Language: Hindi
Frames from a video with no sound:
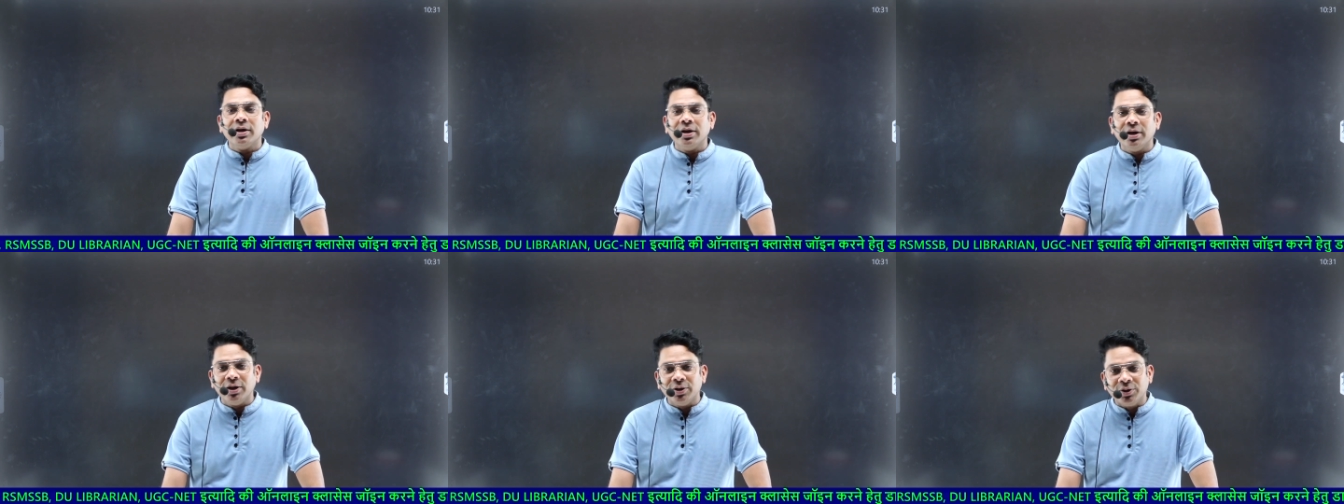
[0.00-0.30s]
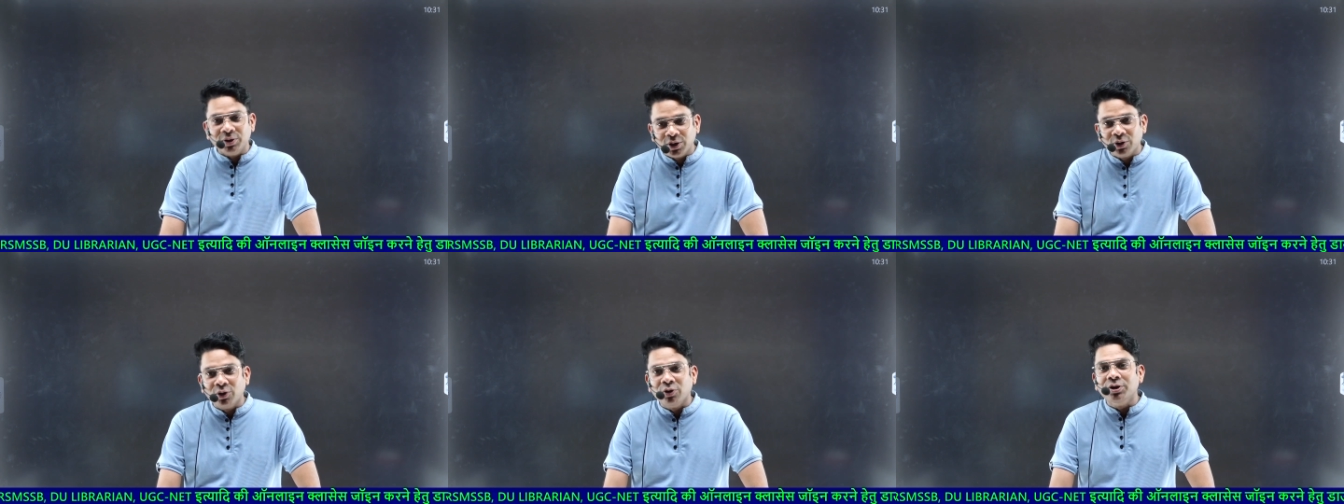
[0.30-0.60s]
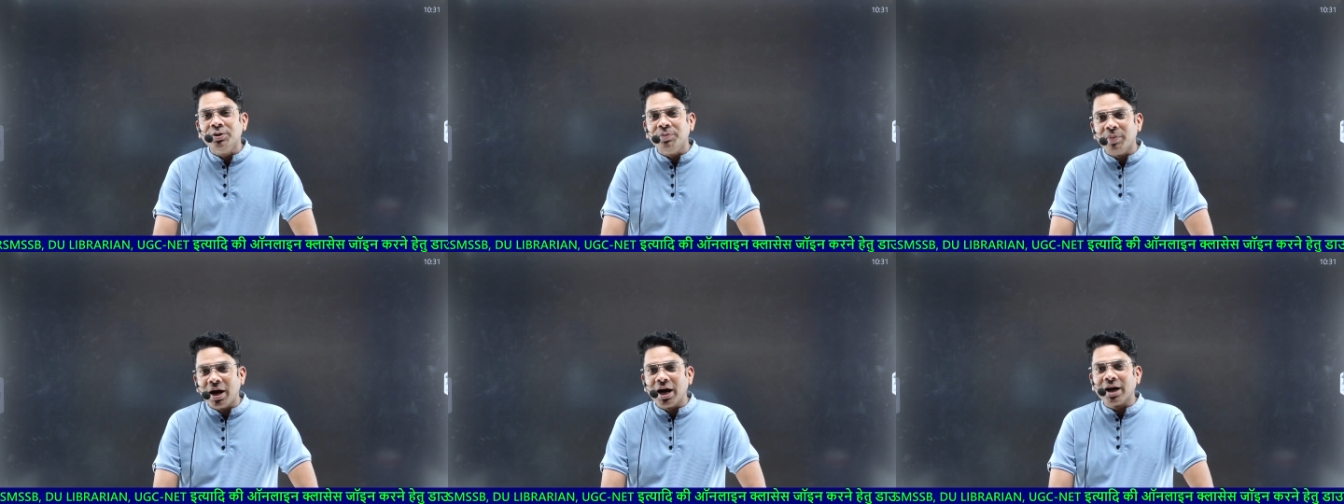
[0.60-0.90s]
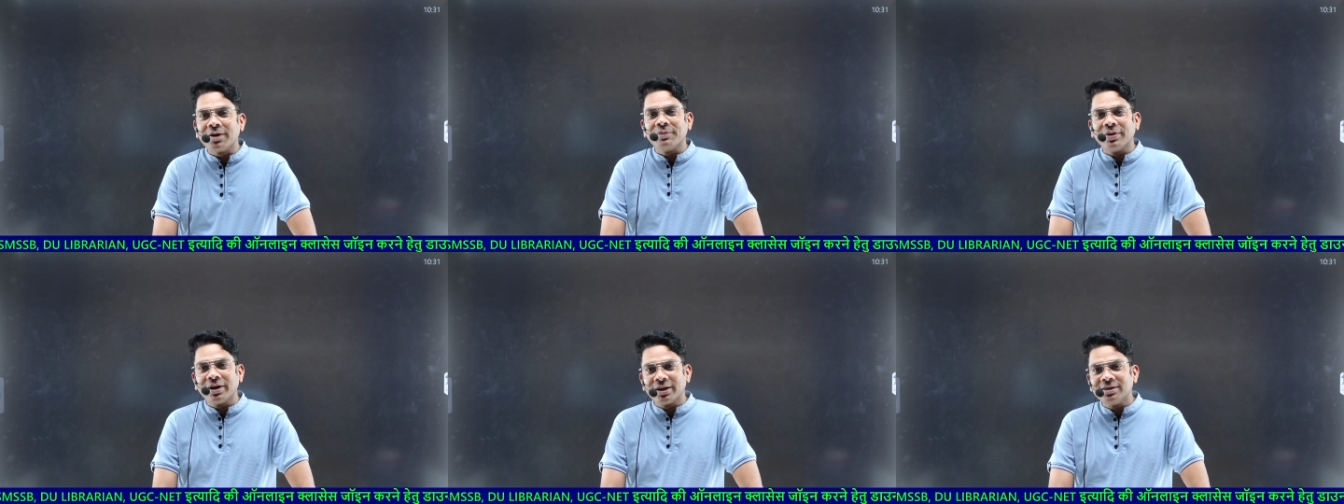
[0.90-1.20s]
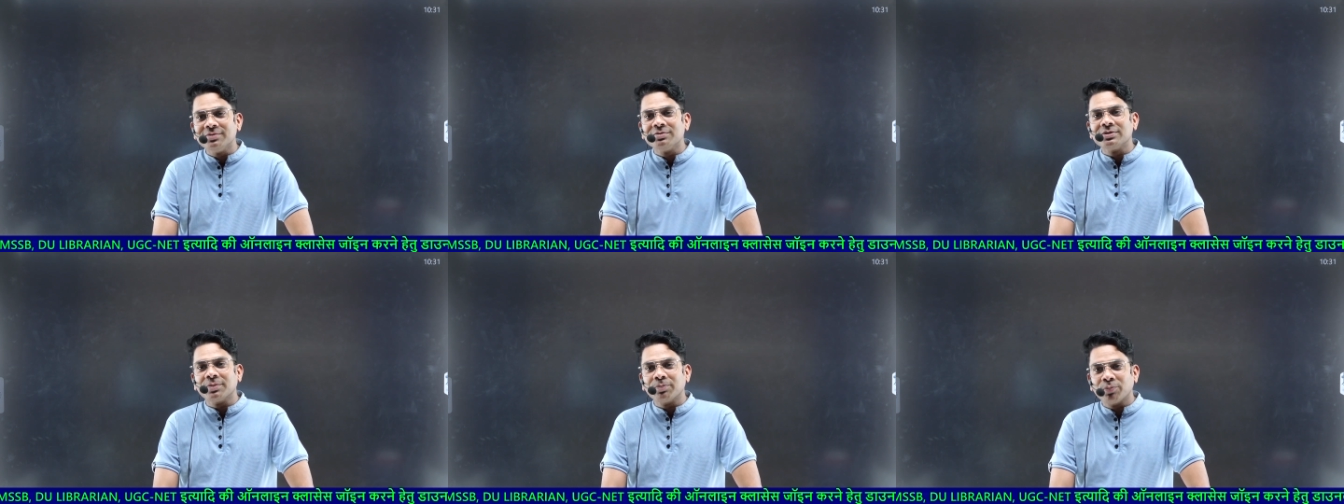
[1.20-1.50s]
दिलो दिमाग में
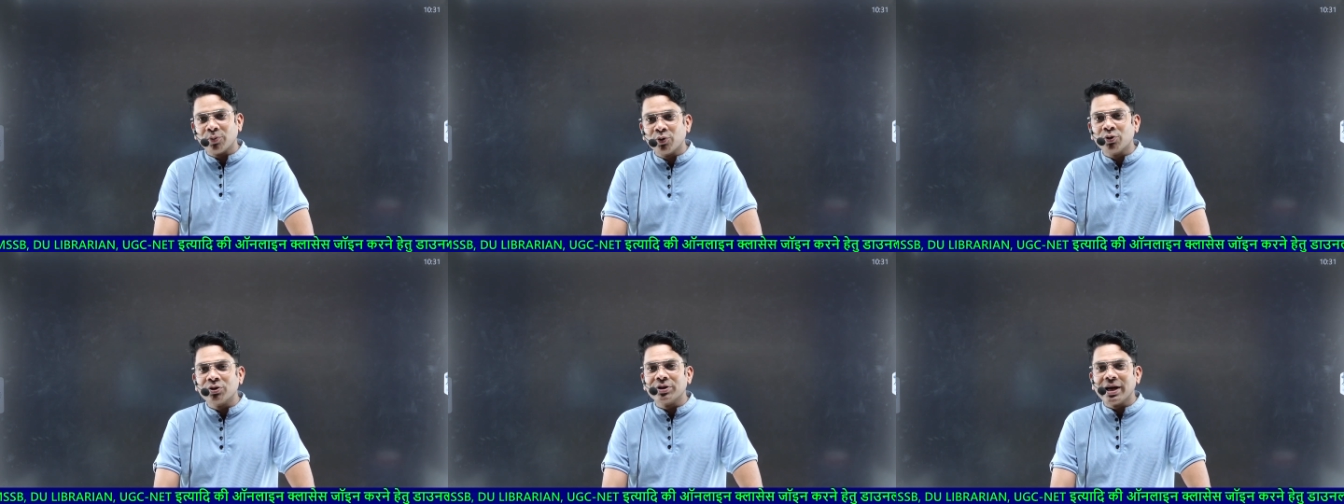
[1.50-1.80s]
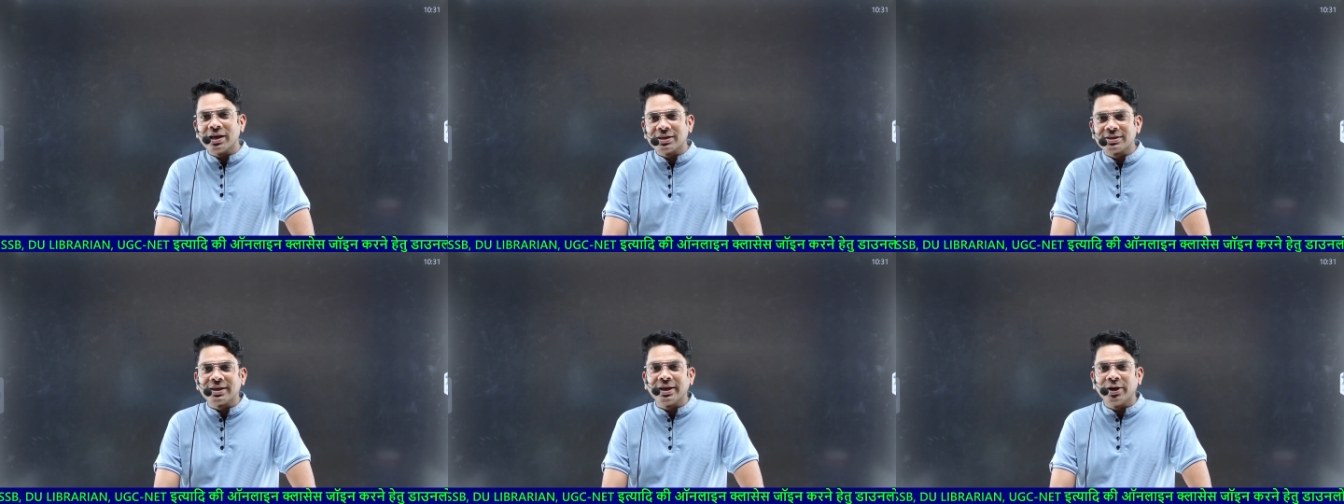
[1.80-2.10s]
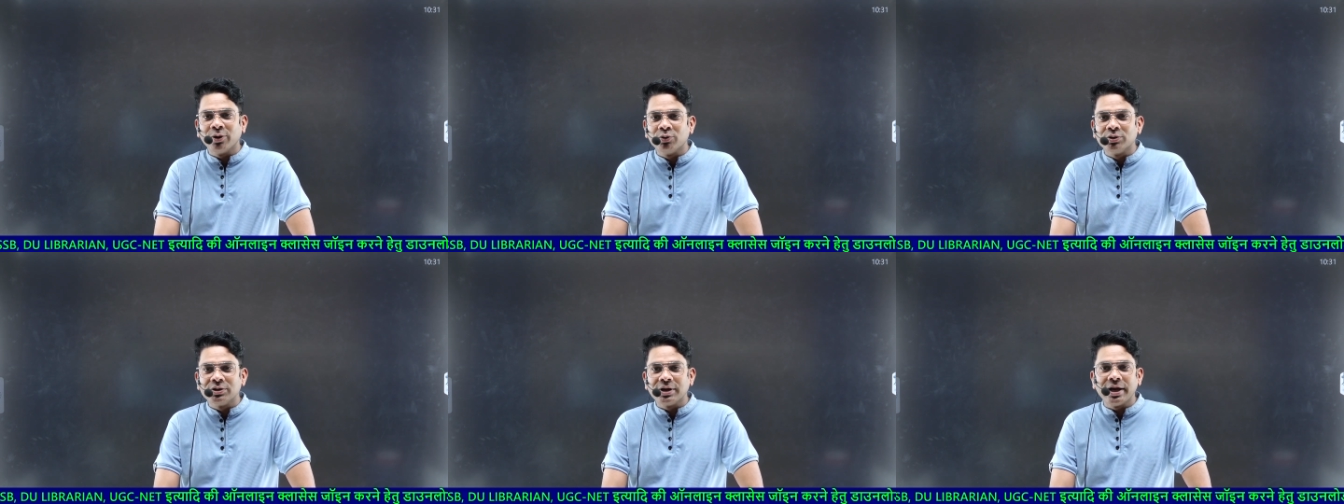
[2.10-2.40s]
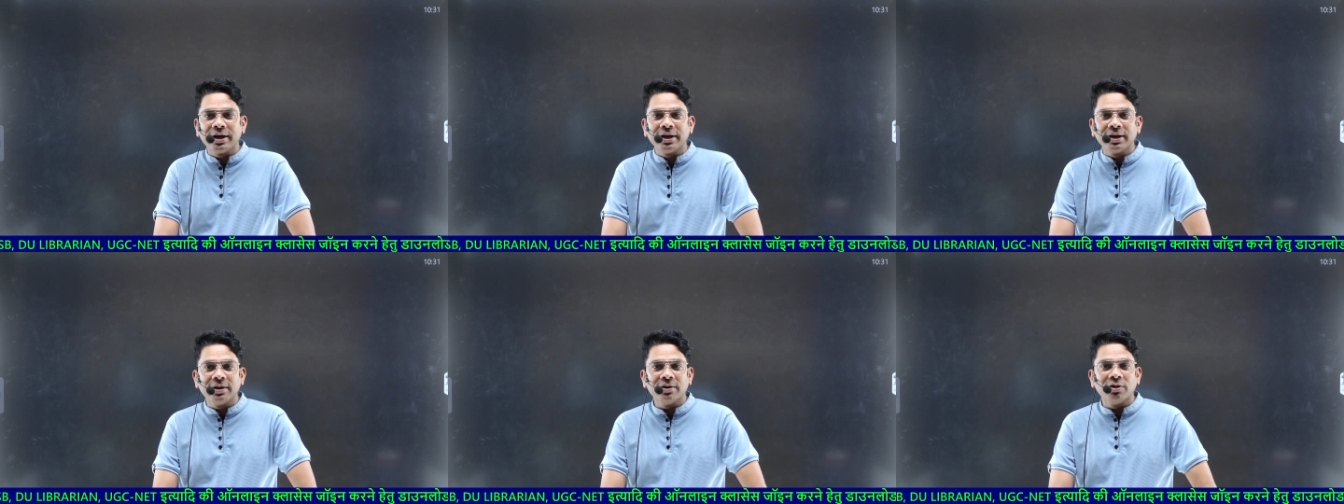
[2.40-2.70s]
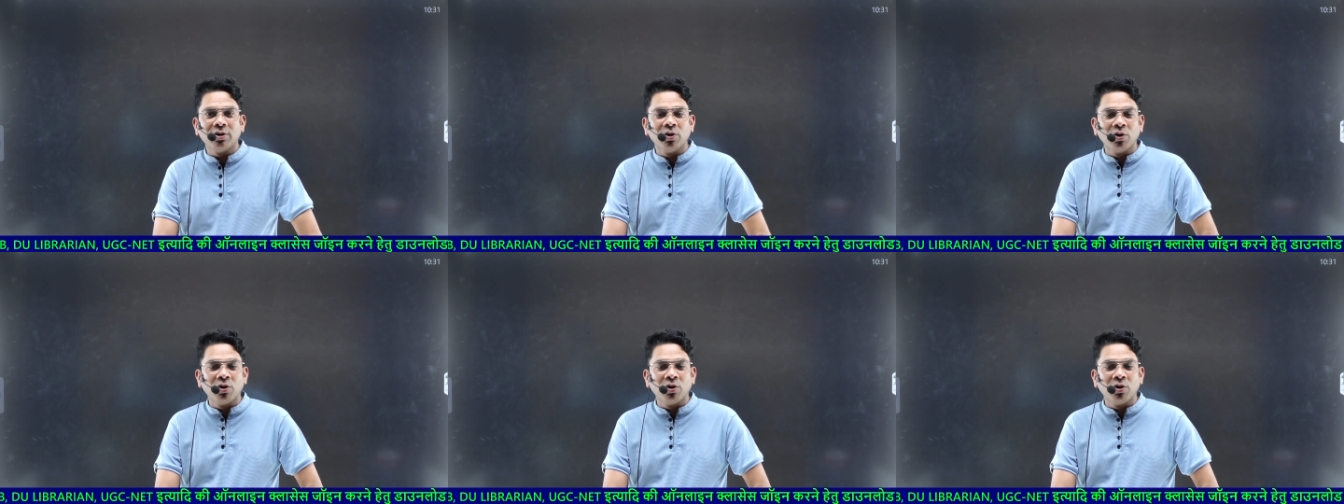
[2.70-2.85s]
एकदम से पूर्णतया सेव हो जाएंगी